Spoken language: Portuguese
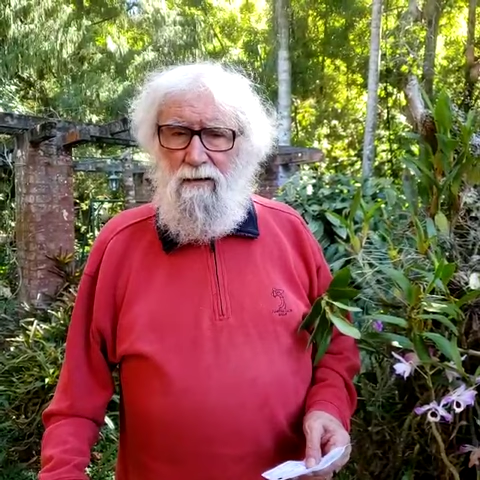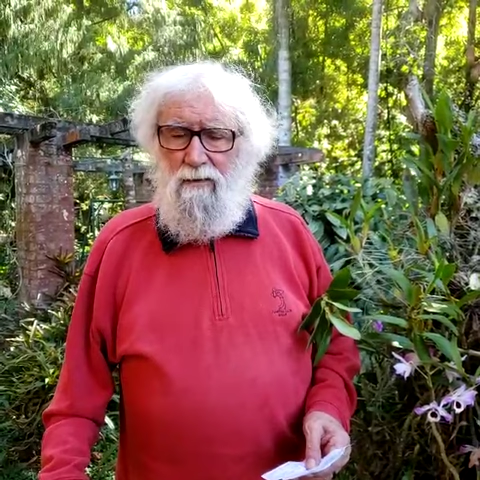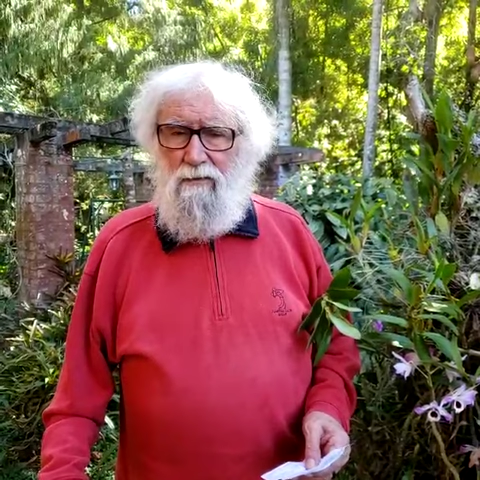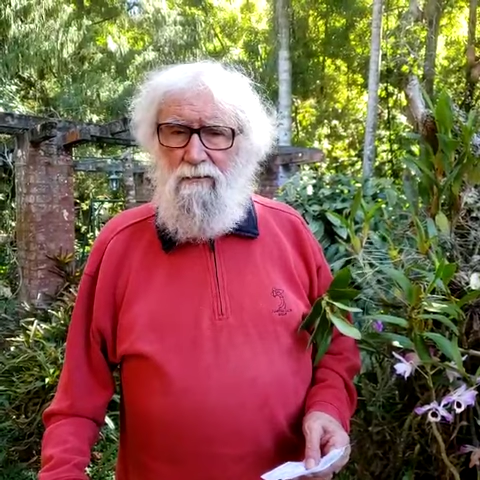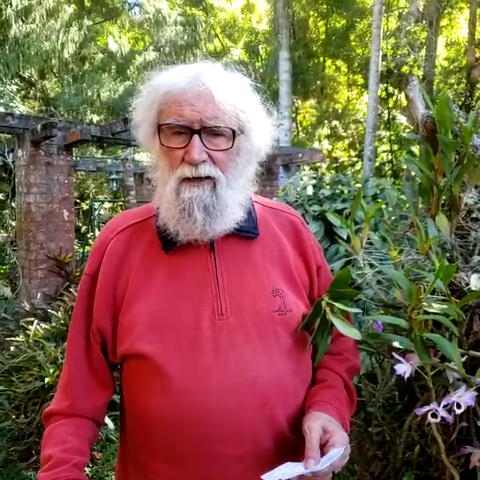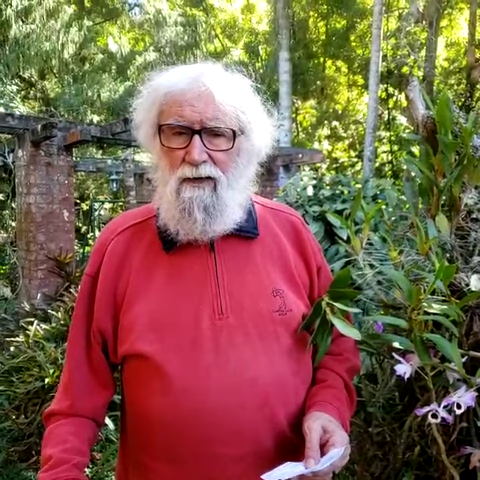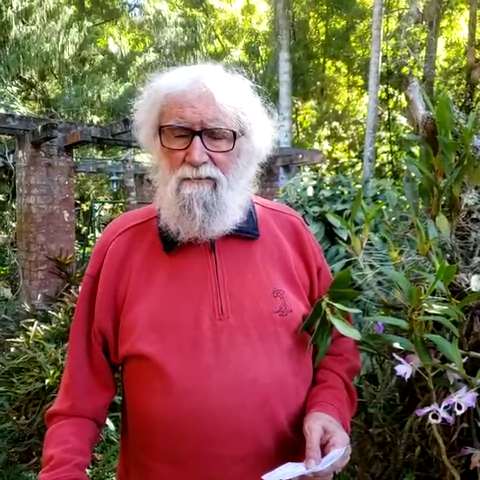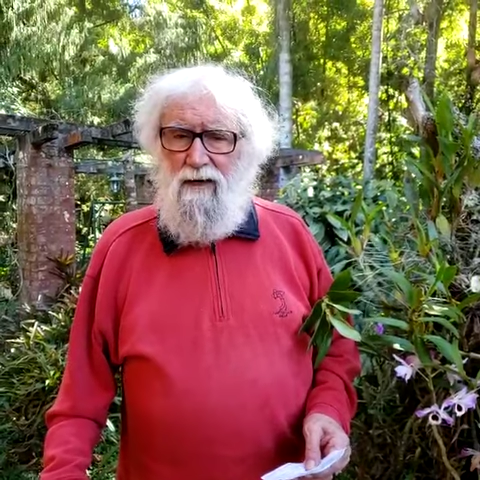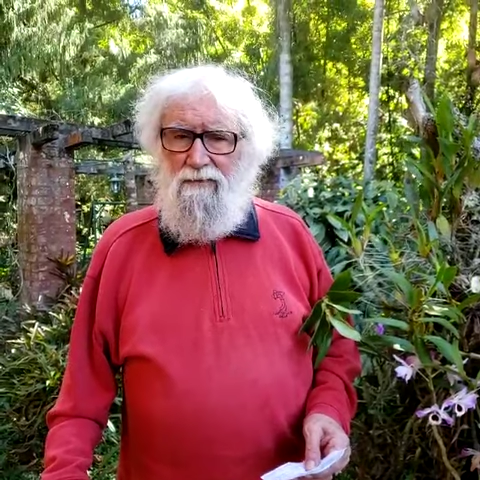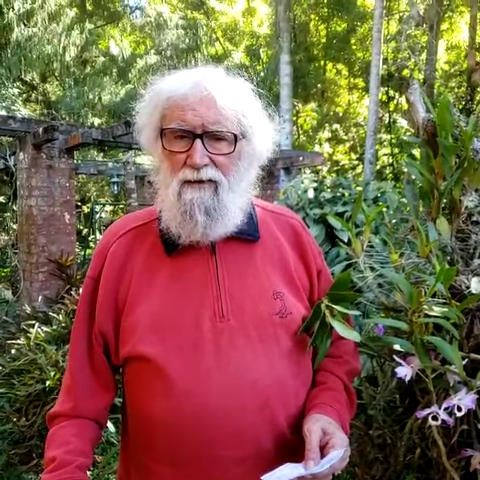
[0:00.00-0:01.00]
o governo
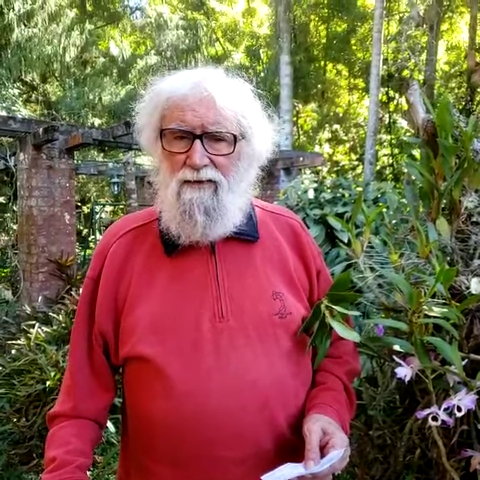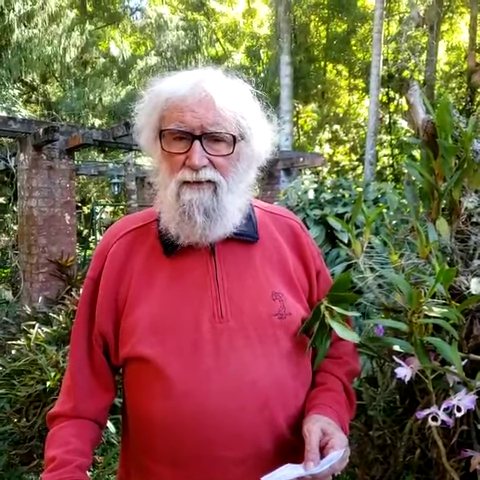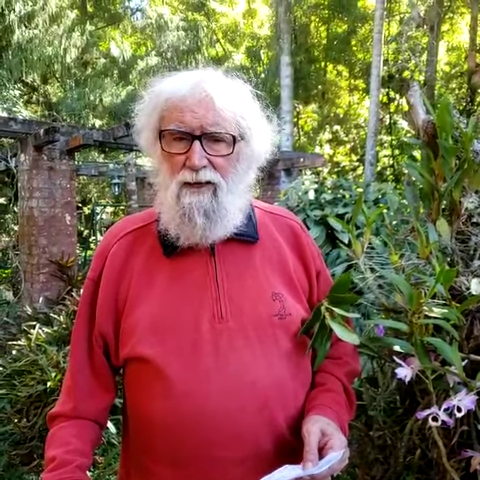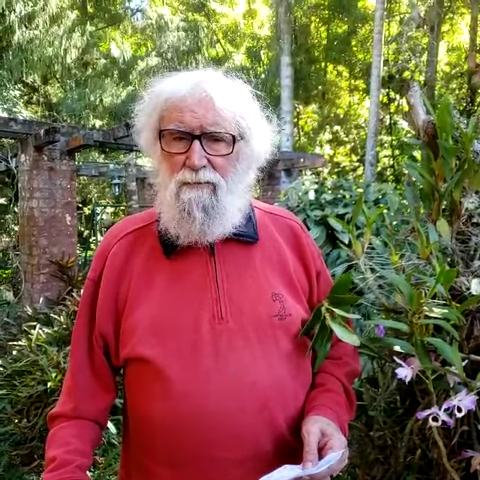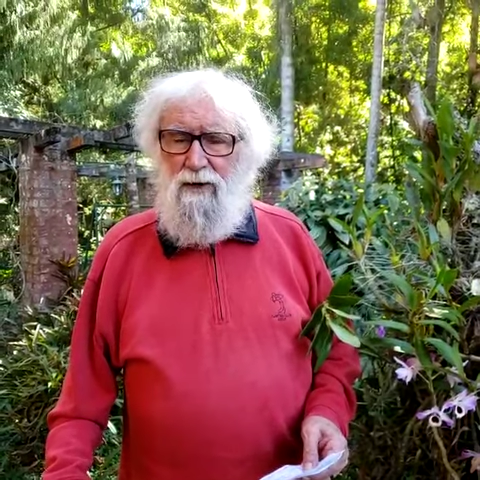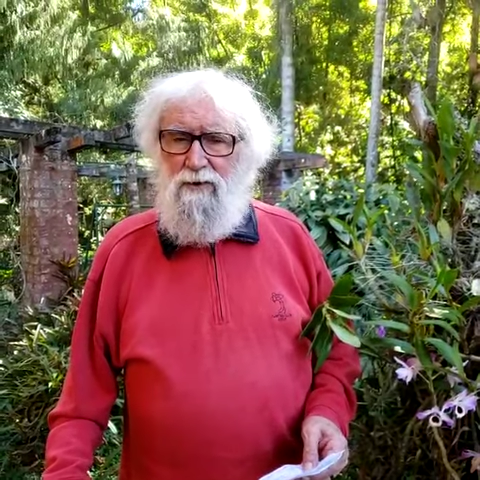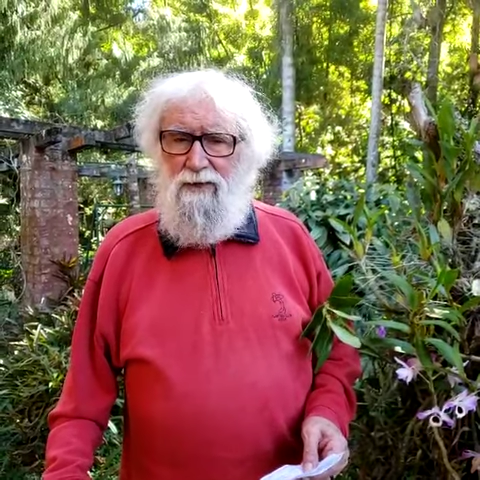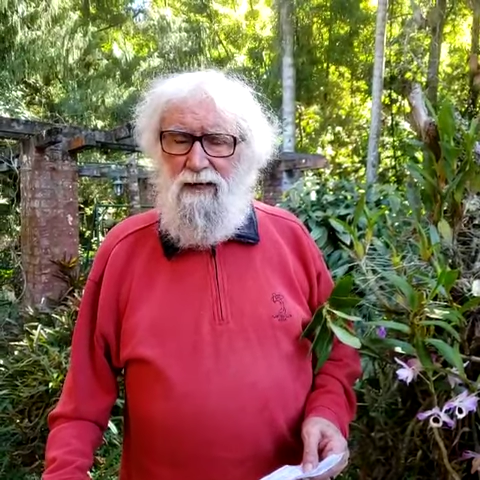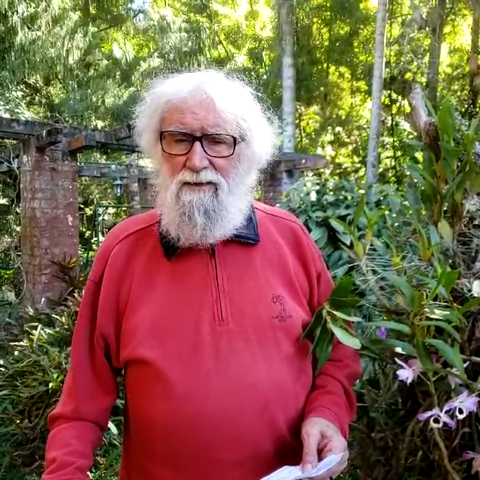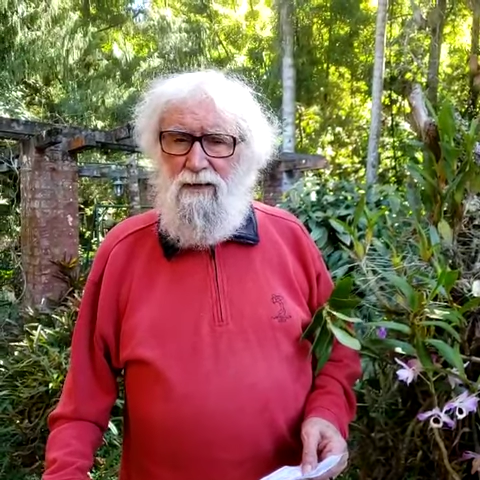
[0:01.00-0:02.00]
vai fazer uma
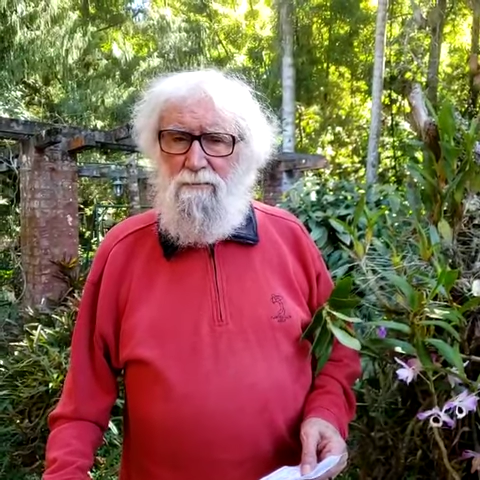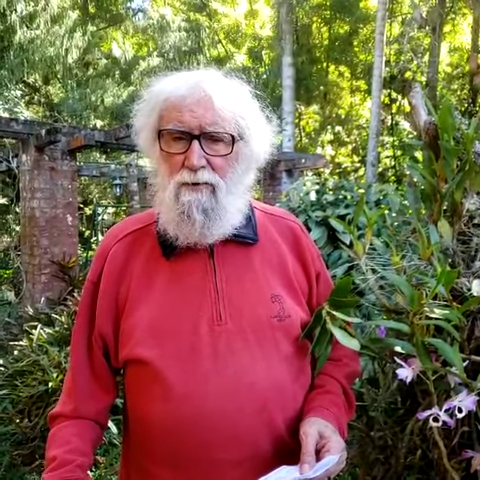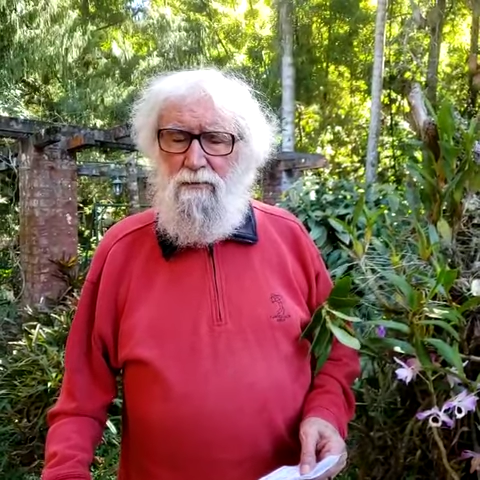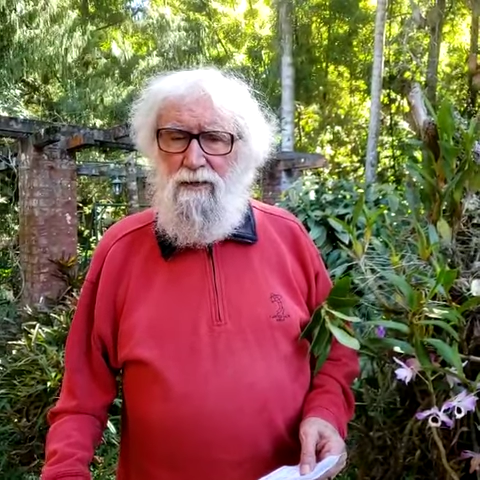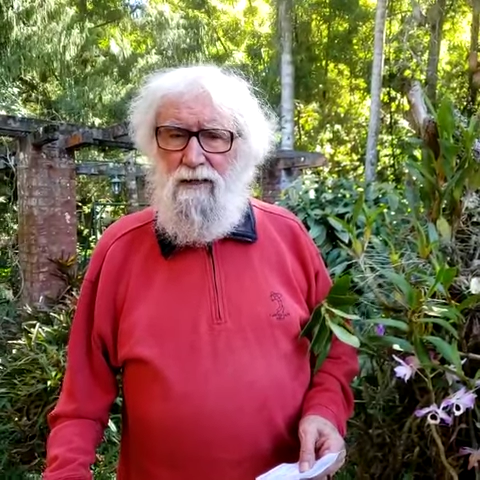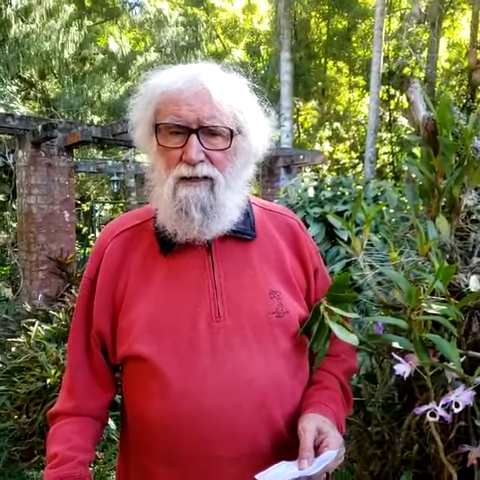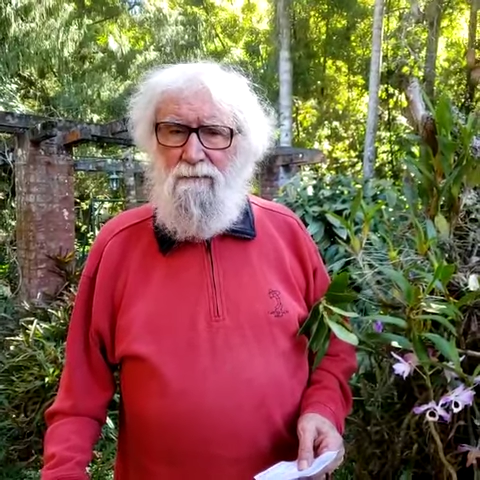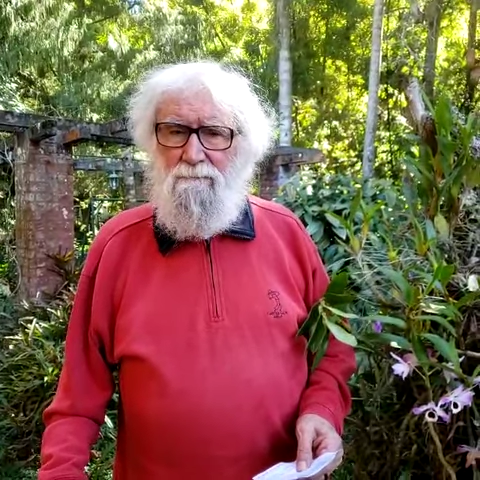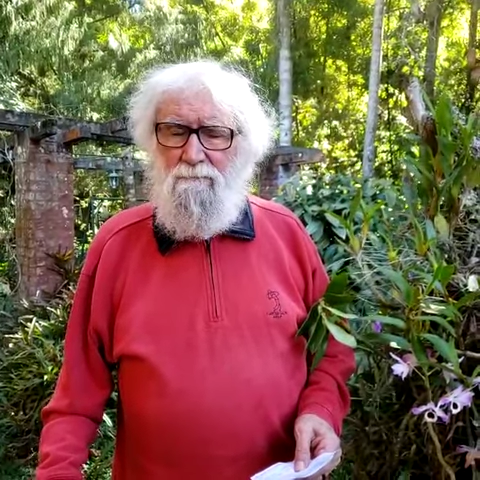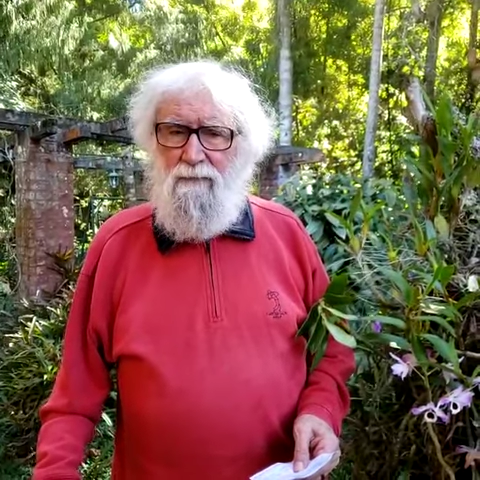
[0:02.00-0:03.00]
audiência pública